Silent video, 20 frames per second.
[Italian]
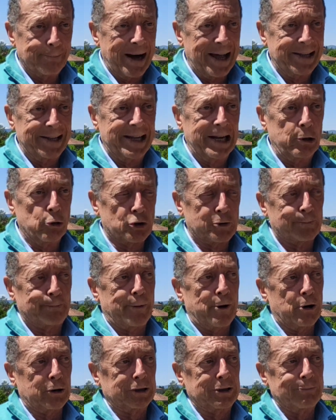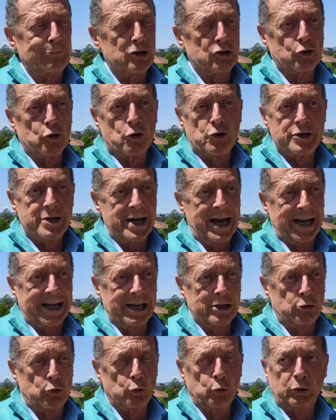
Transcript: ma nello sport bisogna che